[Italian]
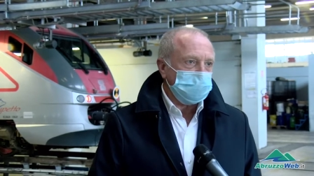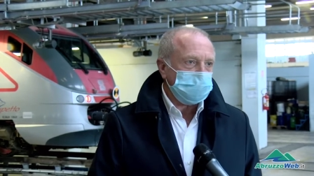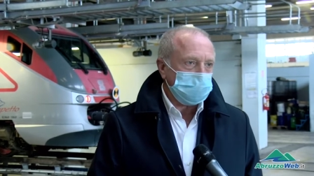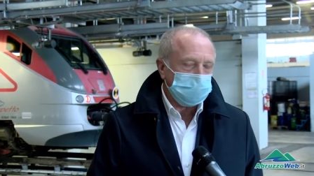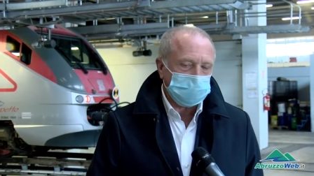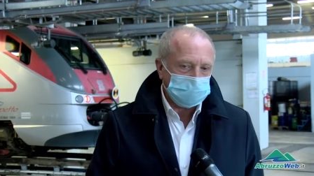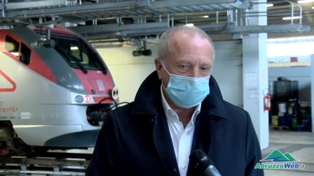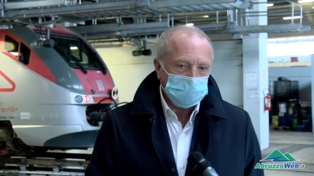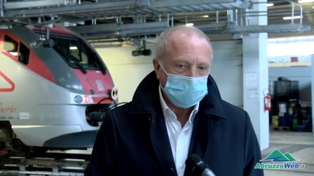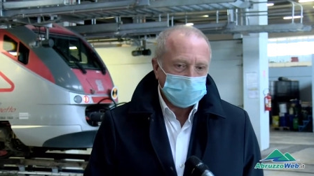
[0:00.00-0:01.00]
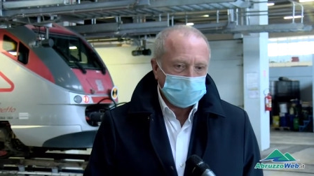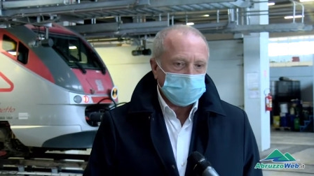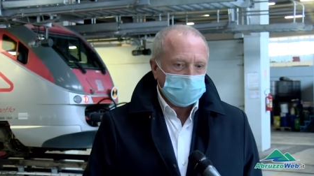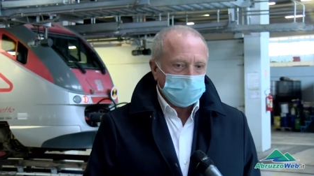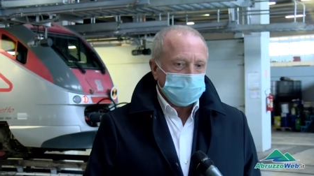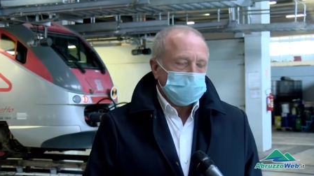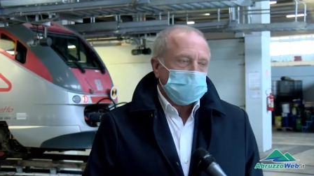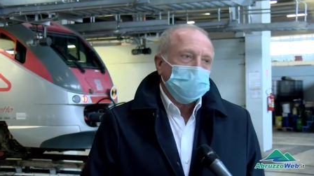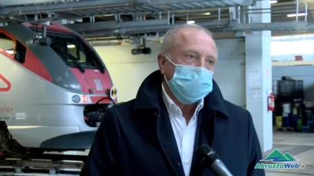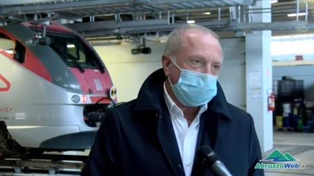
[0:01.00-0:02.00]
discussi e che mh,
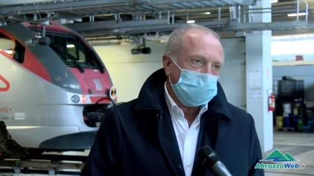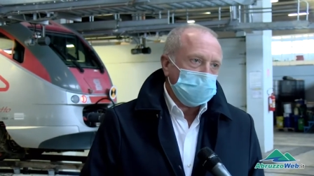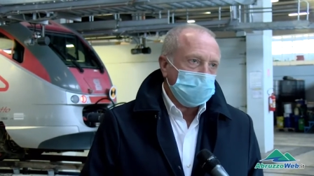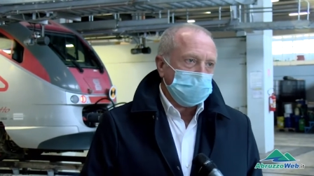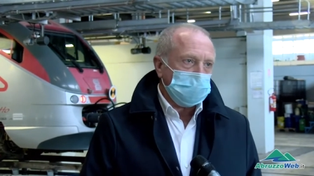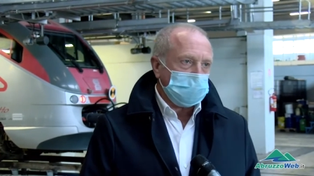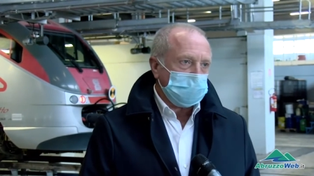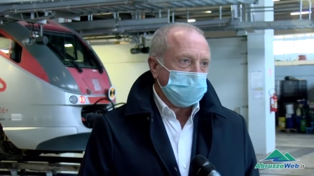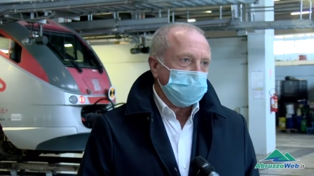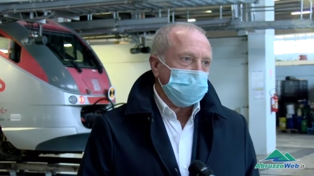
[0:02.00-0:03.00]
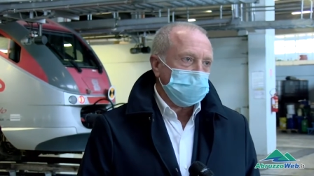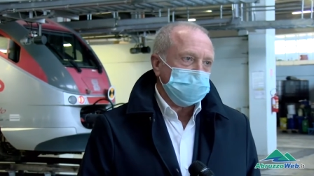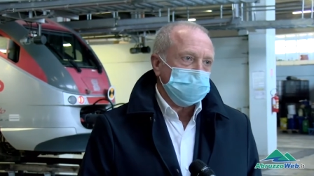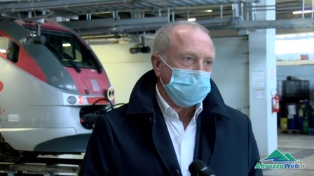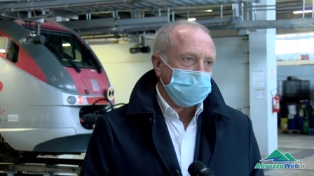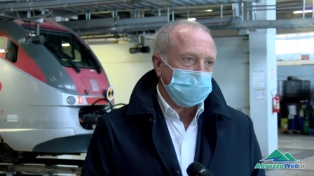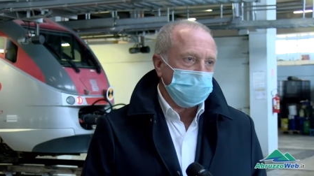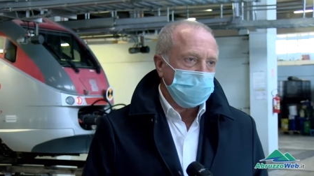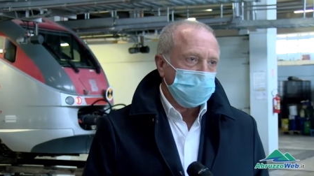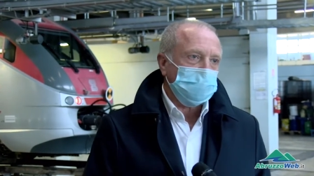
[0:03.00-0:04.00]
confermano la, la vocazione
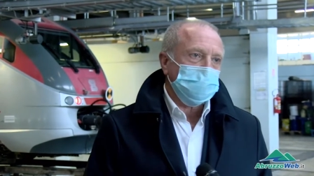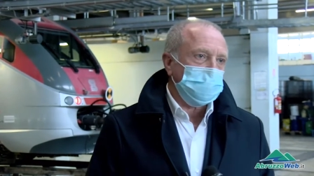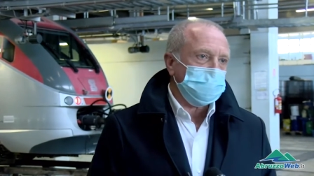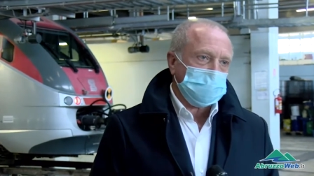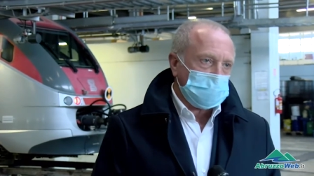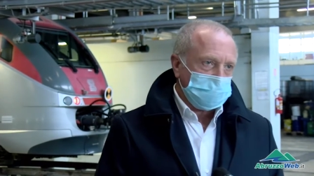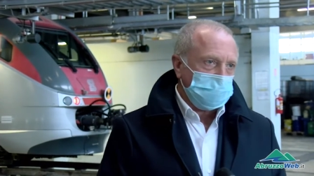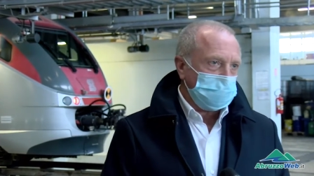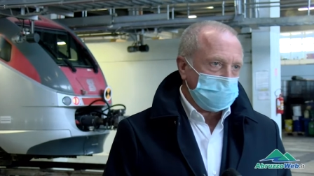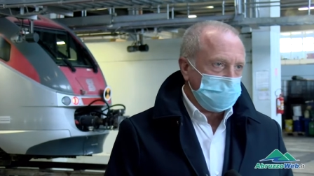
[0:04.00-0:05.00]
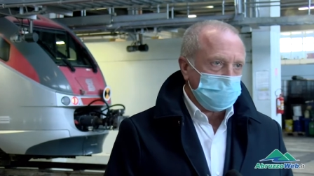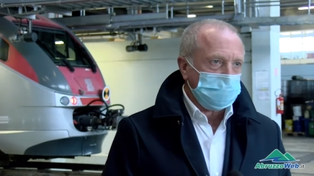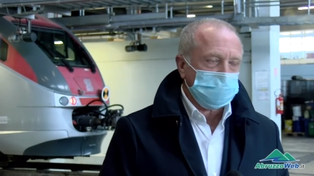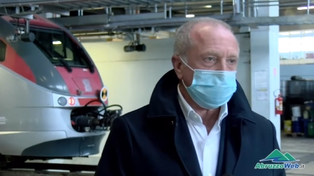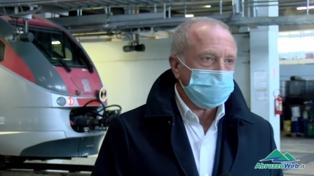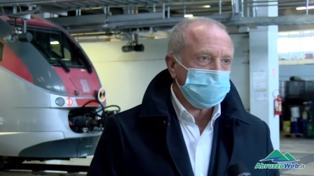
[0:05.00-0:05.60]
industriale di quella zona.